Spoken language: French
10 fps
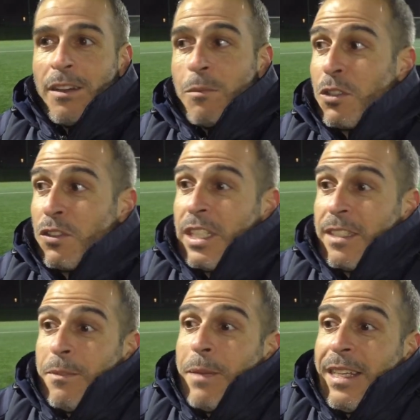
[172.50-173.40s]
moi, je veux
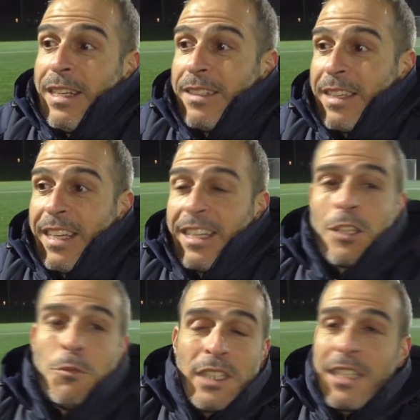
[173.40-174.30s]
dire, ben, rien que la
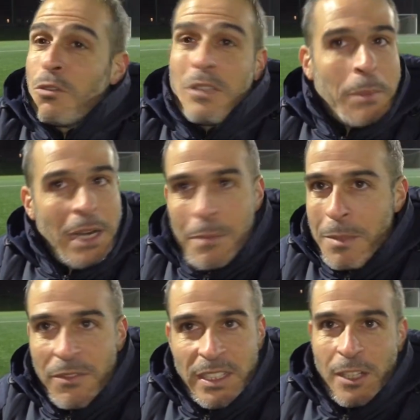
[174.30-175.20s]
communication n'est pas la
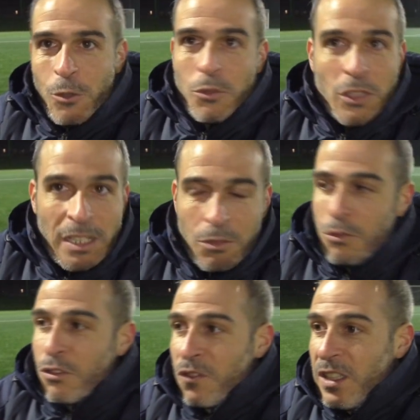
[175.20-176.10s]
même avec un groupe de garçons
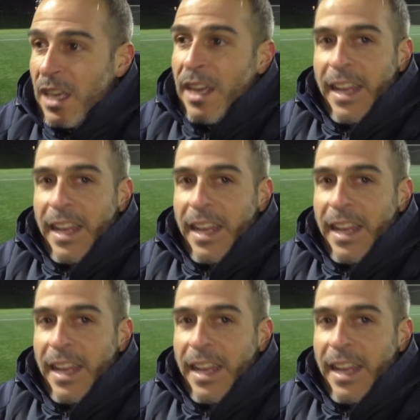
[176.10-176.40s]
que de filles